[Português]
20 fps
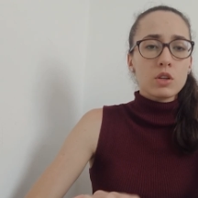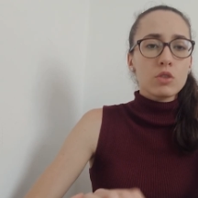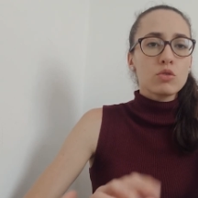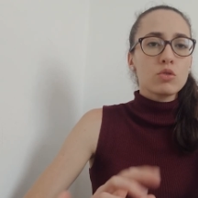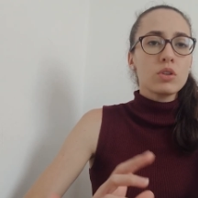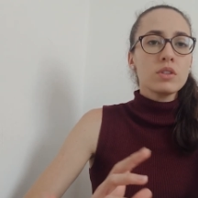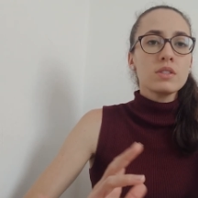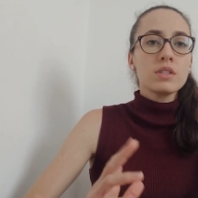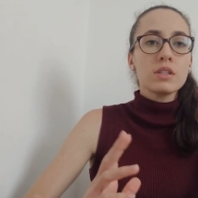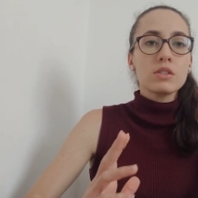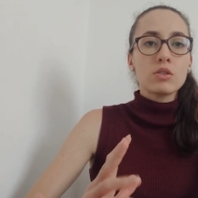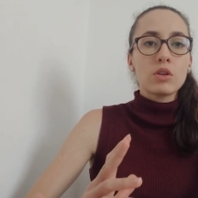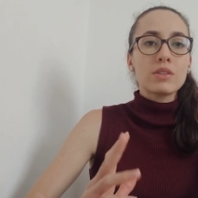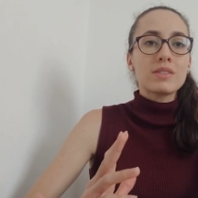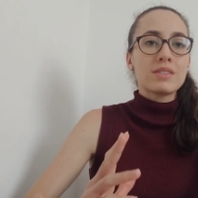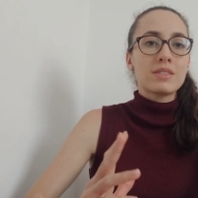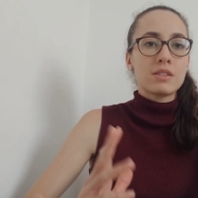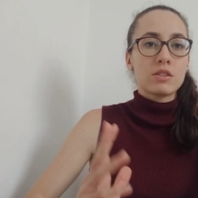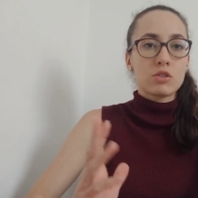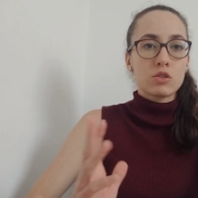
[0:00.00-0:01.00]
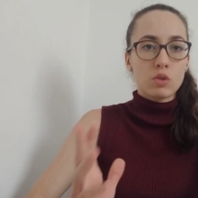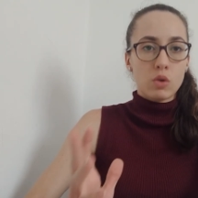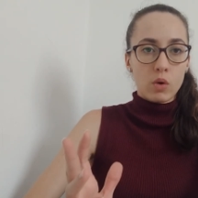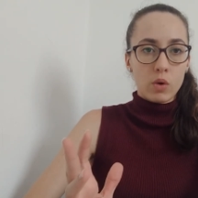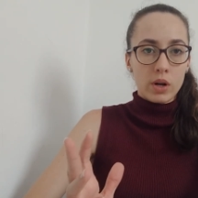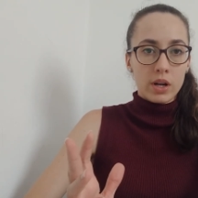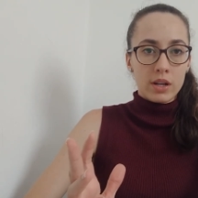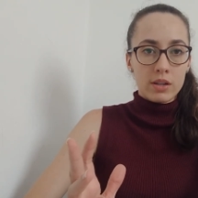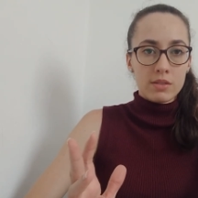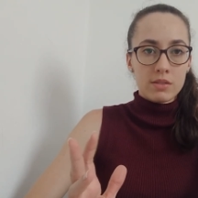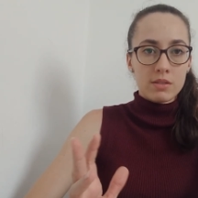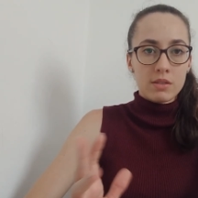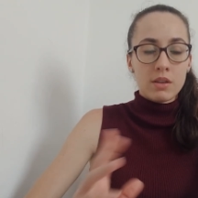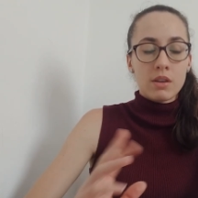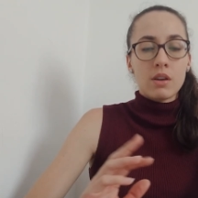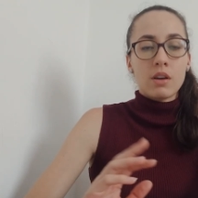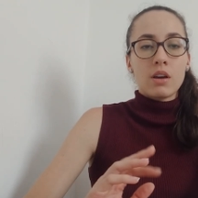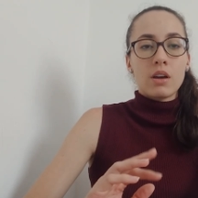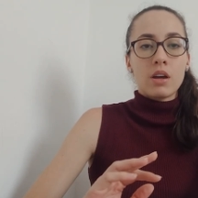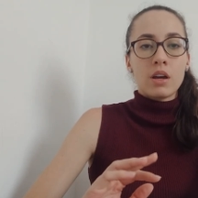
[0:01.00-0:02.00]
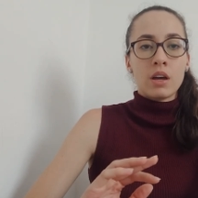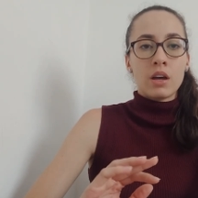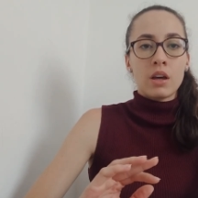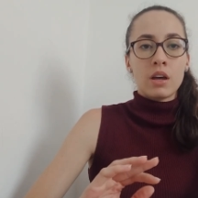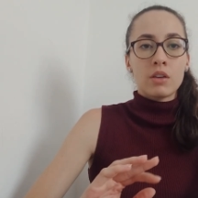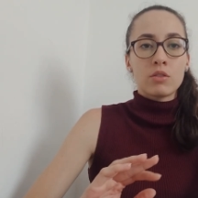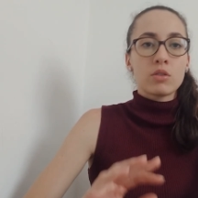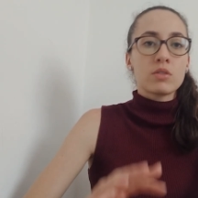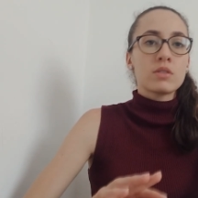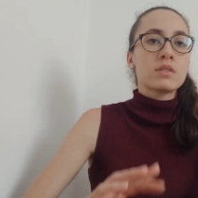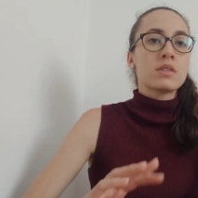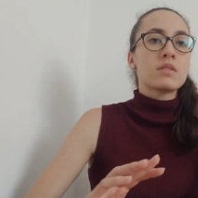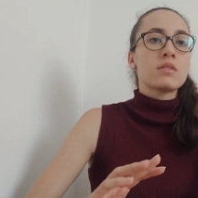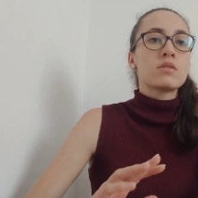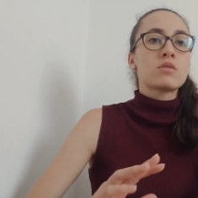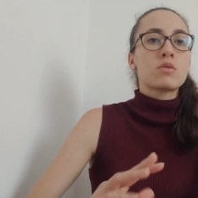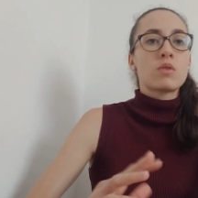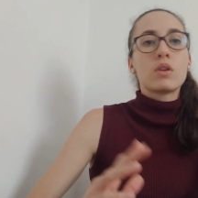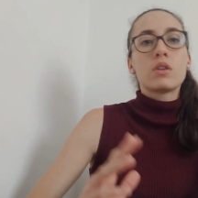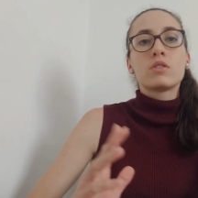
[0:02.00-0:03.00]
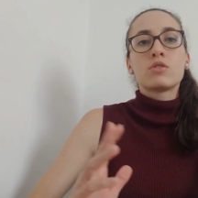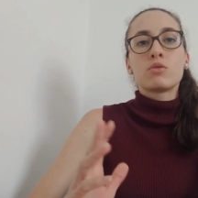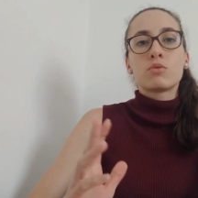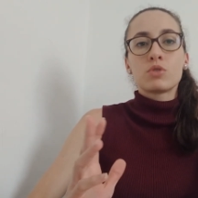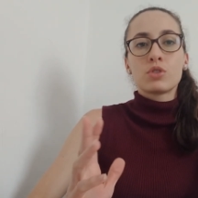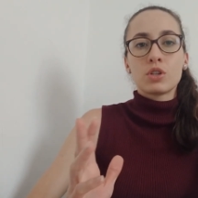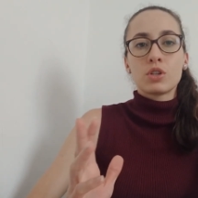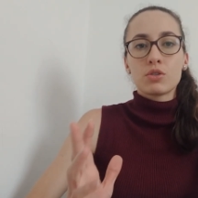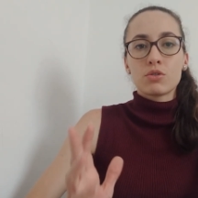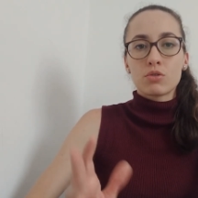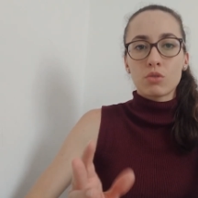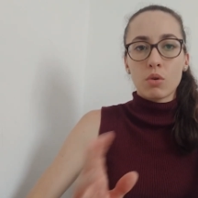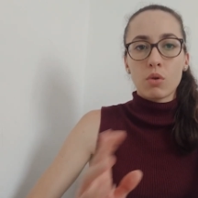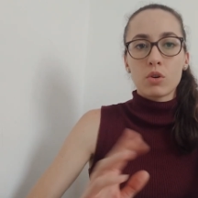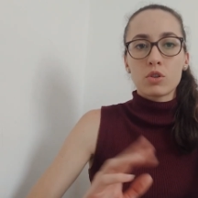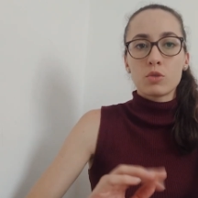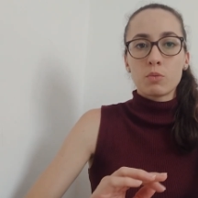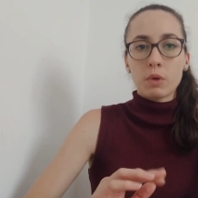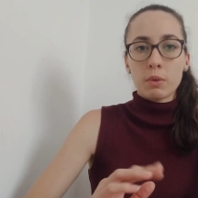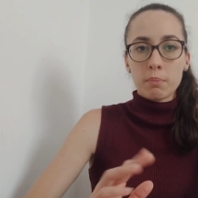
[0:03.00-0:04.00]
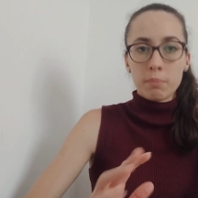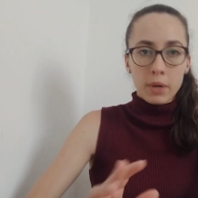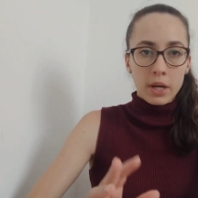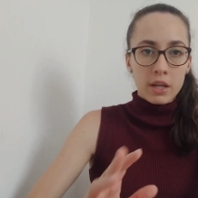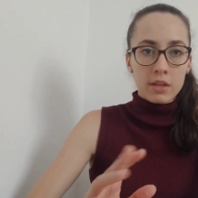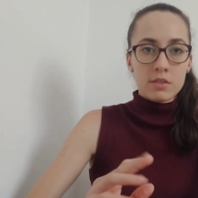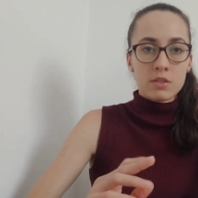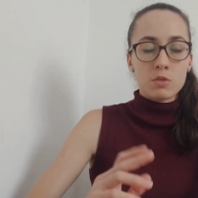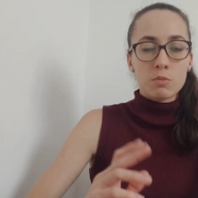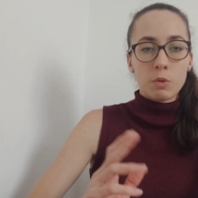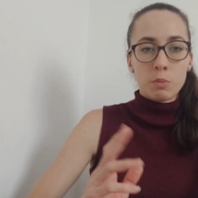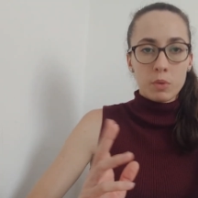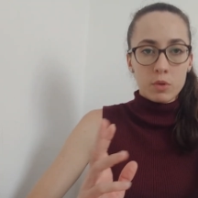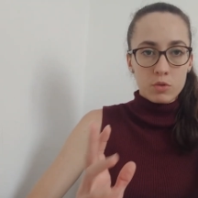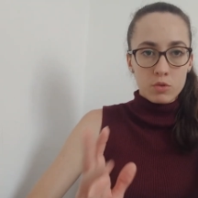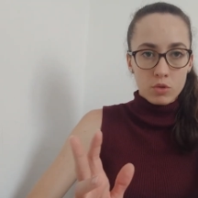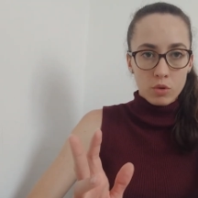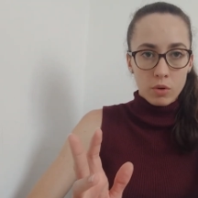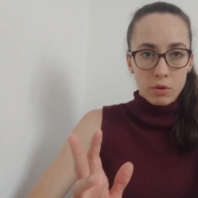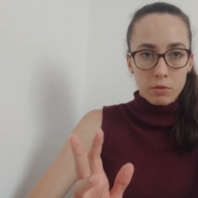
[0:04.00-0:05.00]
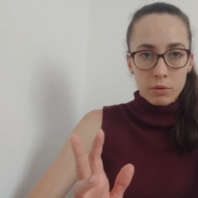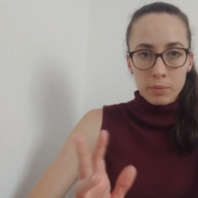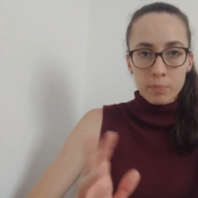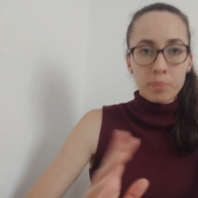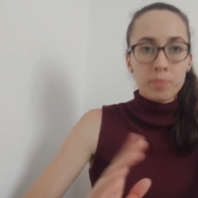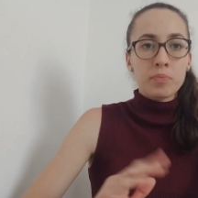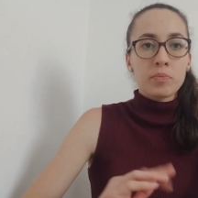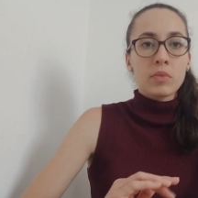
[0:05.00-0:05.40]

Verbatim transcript: todas as nossas escolhas, é, todas as escolhas de um gestor, de uma empresa, de uma pessoa,